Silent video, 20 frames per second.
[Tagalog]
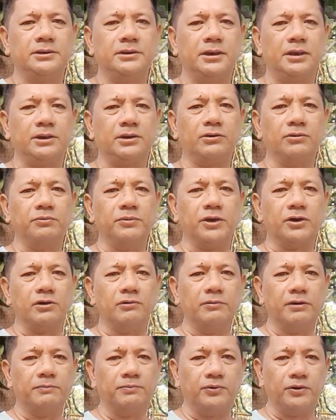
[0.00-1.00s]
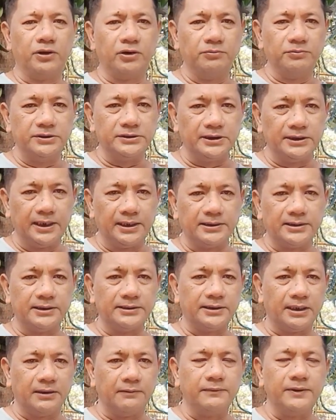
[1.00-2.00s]
At kung meron man po ako minsan
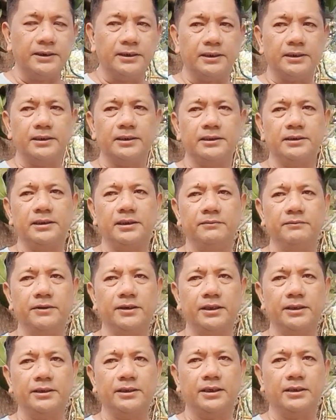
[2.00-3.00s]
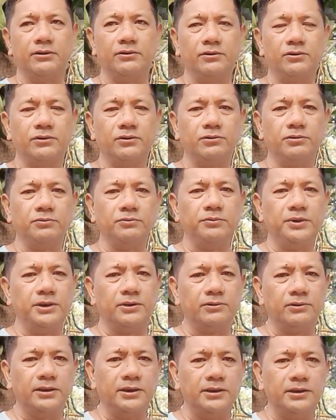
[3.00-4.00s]
nasasabi na hindi maganda o
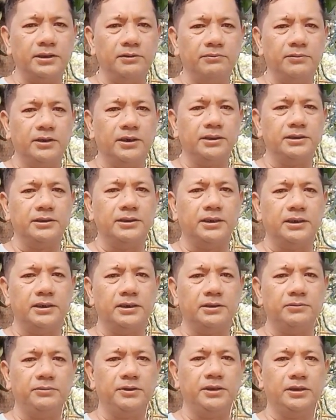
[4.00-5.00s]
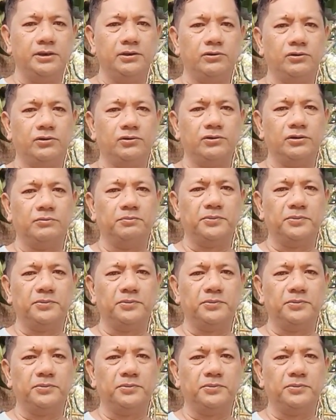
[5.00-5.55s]
biro na hindi maganda, eh minyo ako ng